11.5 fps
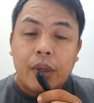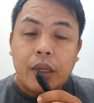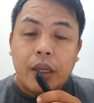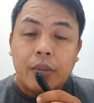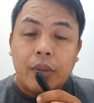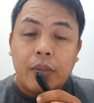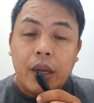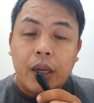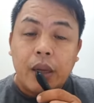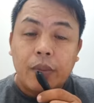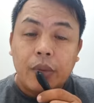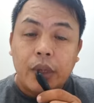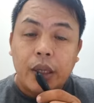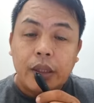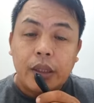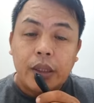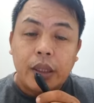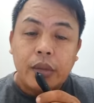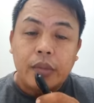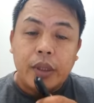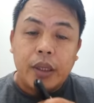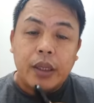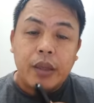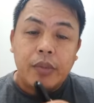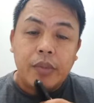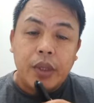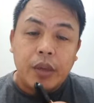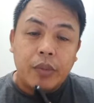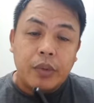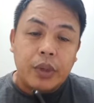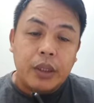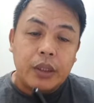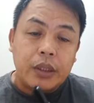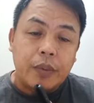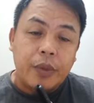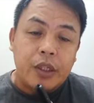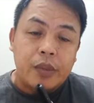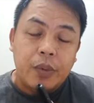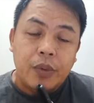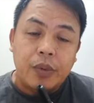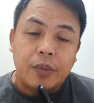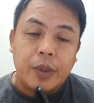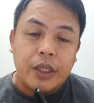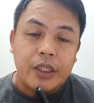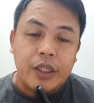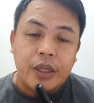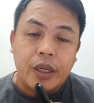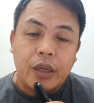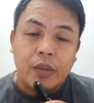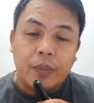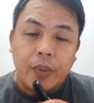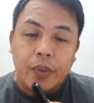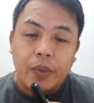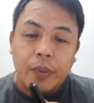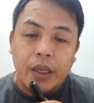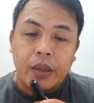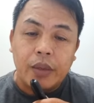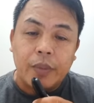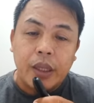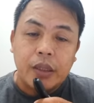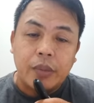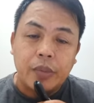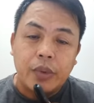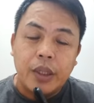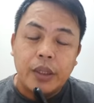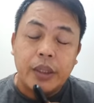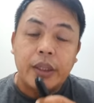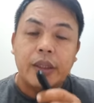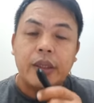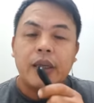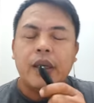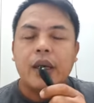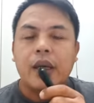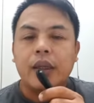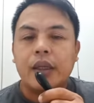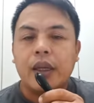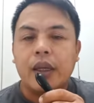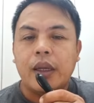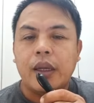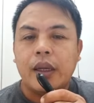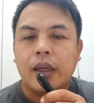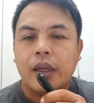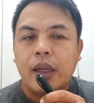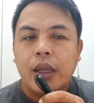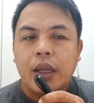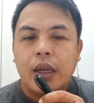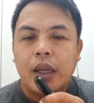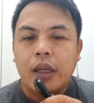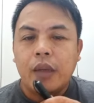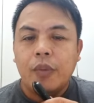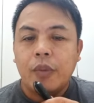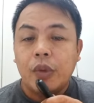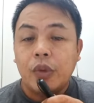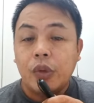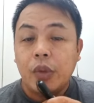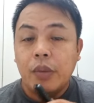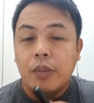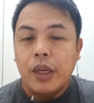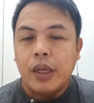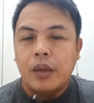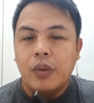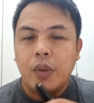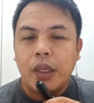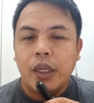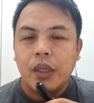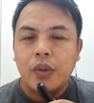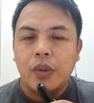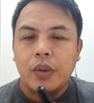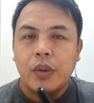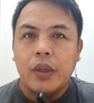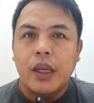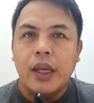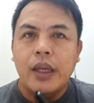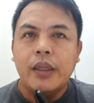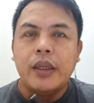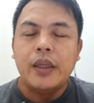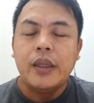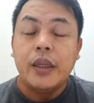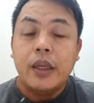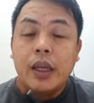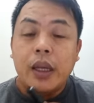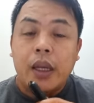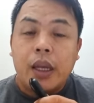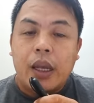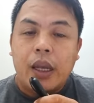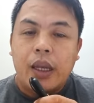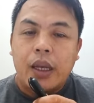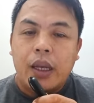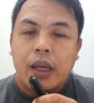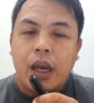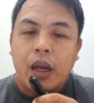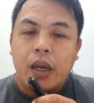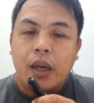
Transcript: kababayan po natin dyan, mga kaibigan po natin sa Facebook, pakishare na lang po, pakibasa po natin. At uh, lagi po magsubaybay ang Hulika News Online. Uh, ang